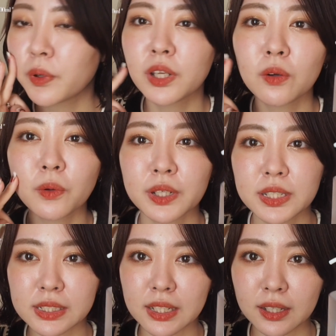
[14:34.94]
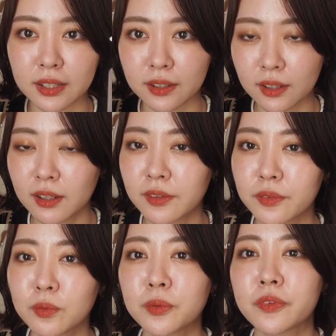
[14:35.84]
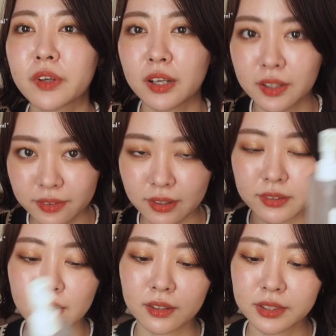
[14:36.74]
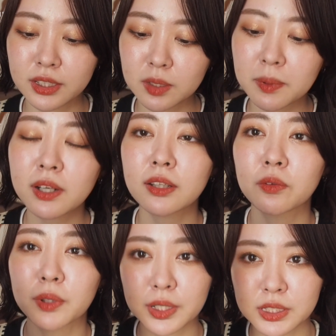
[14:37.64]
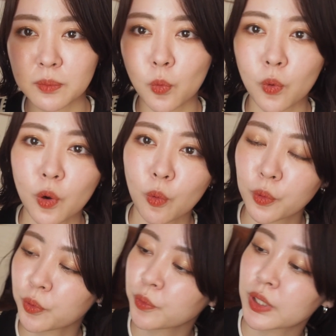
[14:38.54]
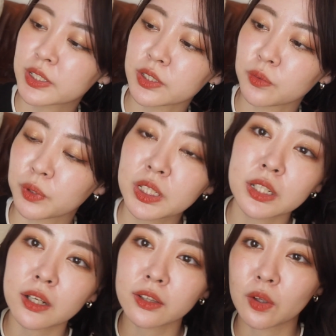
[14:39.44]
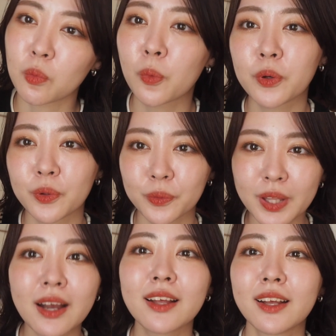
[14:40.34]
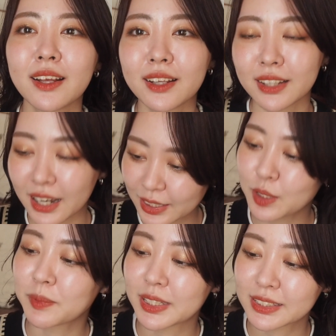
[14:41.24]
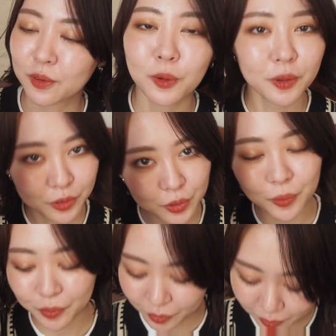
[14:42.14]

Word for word: イリーオイリーしてないからすごく使いやすかった。ニキビ肌の私でもオイルクレンジングいいなって思えるようなアイテムでした。これ超おす